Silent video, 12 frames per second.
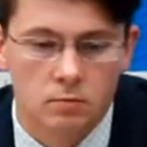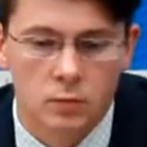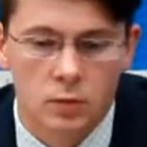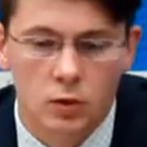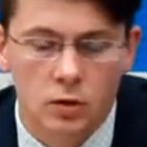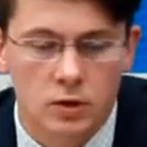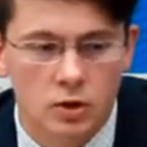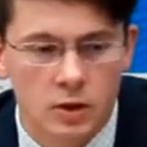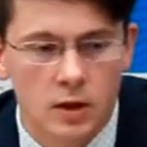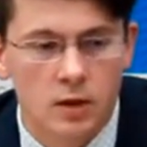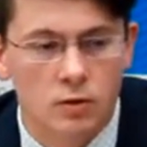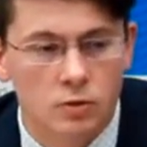Но, к
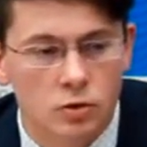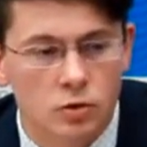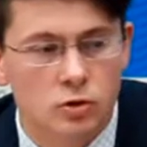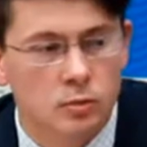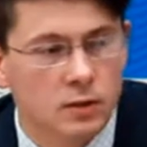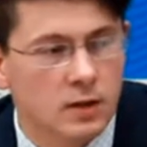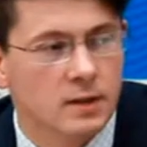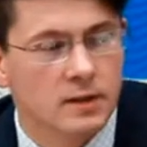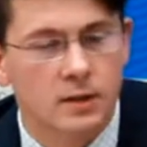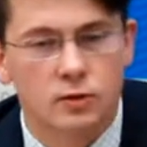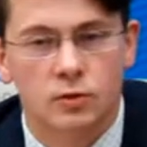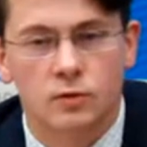сожалению, должен быть
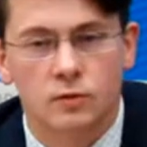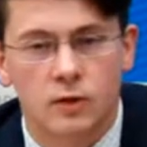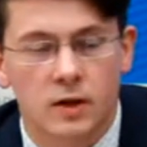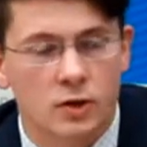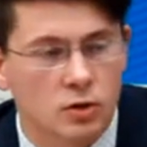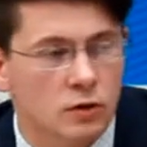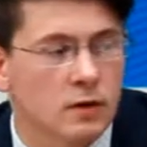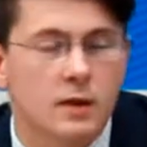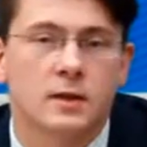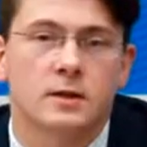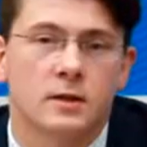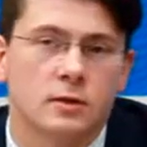консенсус. В Рогачеве этот
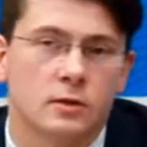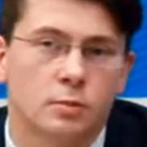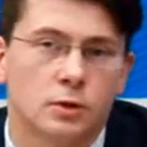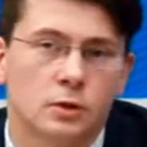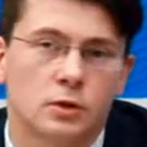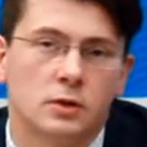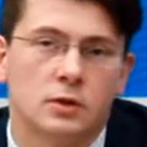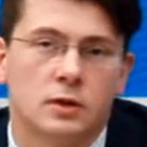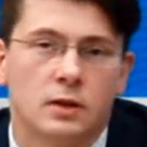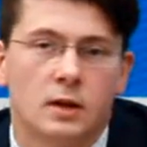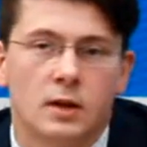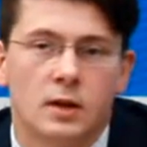консенсус
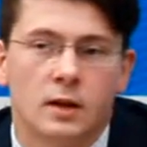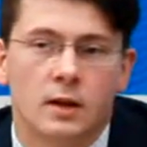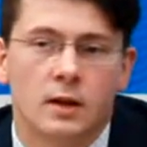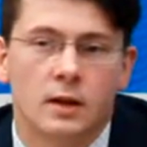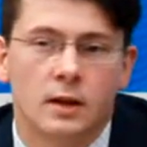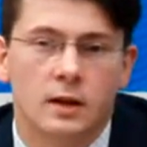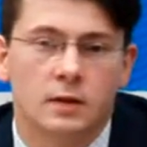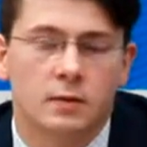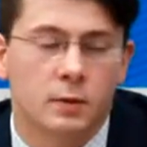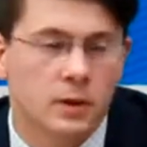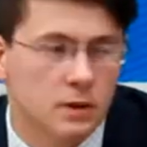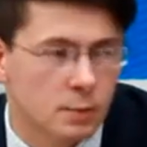получился. И,
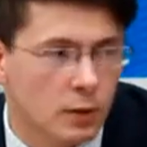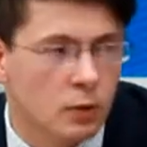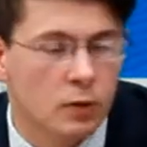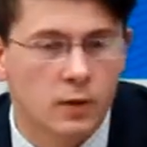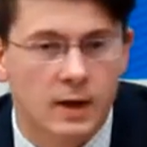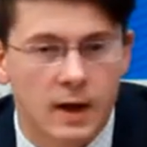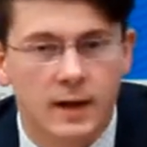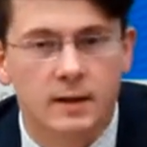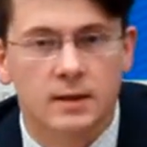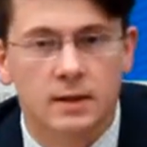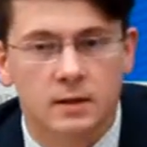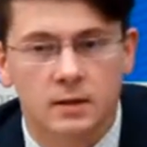в принципе,
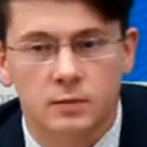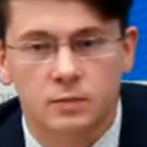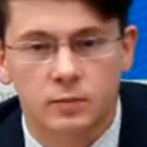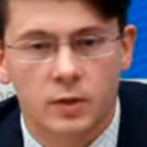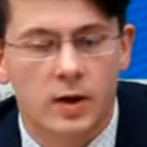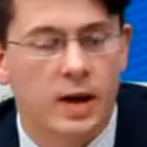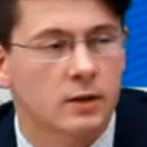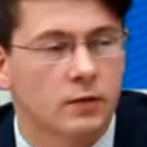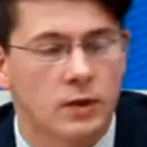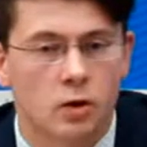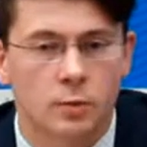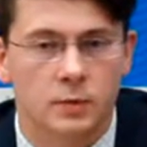как-то это как-то
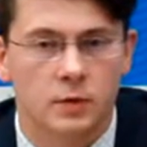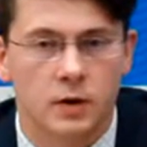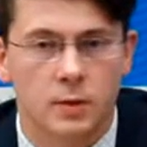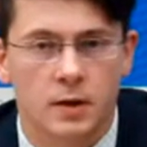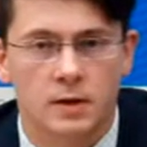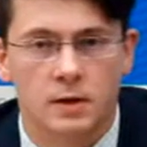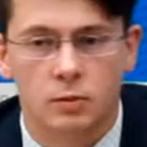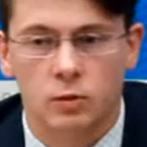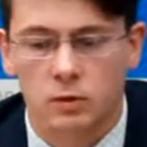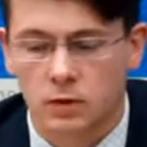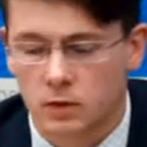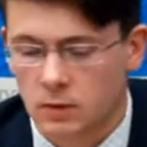в каком-то формате
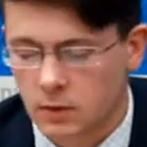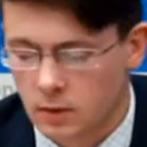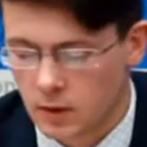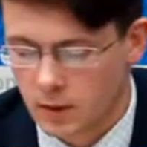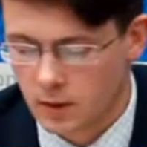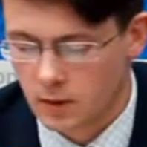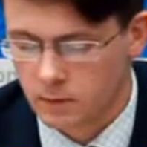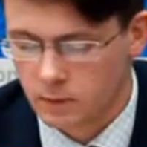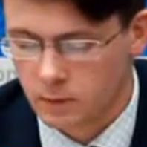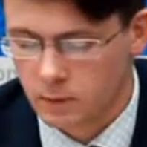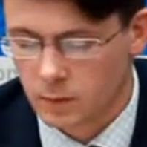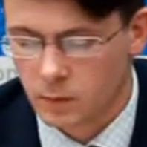работает. А,
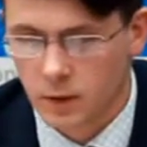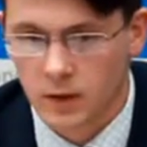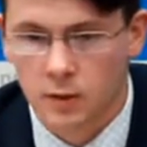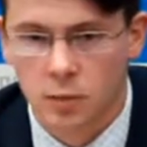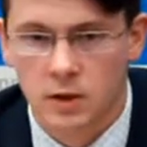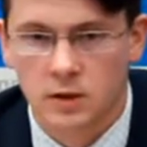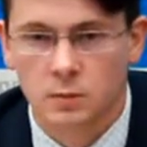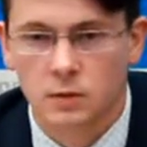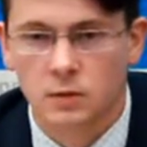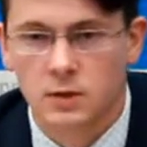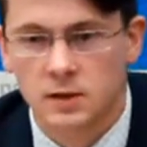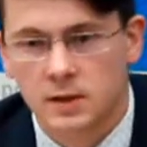поэтому, если
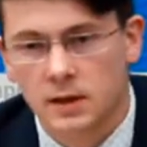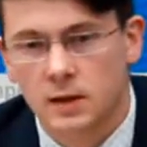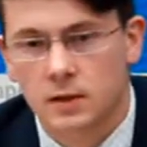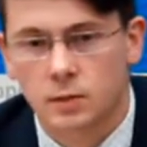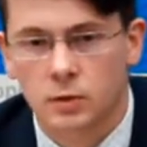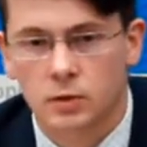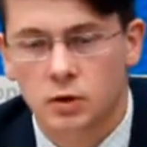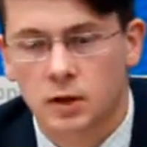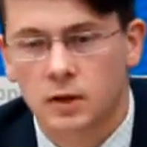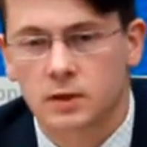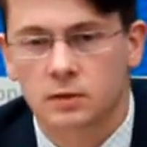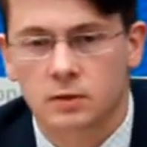бы везде это
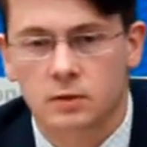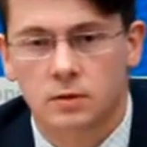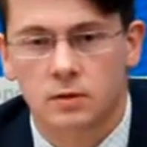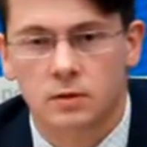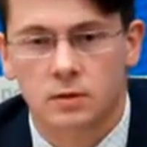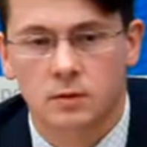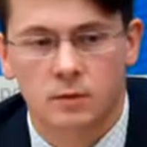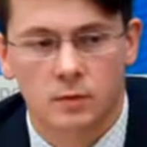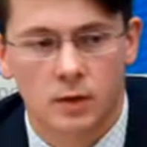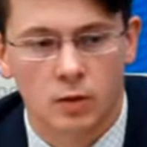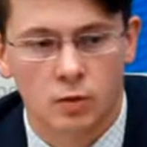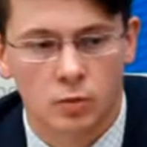получалось, вот, э,
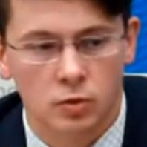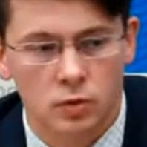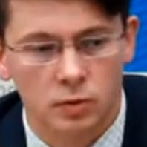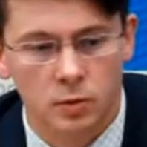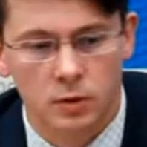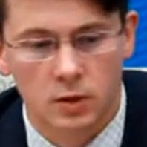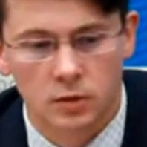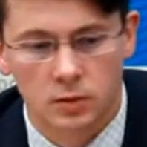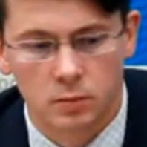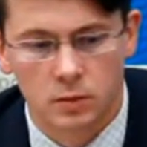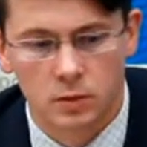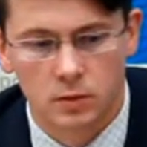я думаю, что в
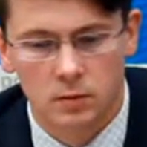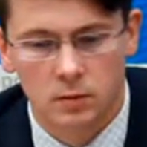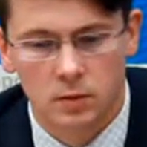Беларуси бы